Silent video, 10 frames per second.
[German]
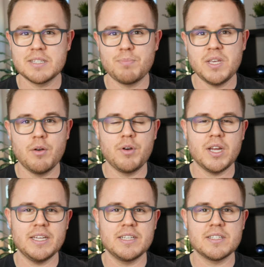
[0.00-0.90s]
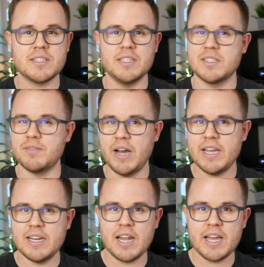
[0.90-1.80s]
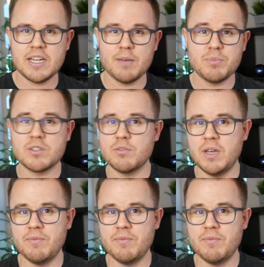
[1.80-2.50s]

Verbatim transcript: Xperia XZ2 Lineup zum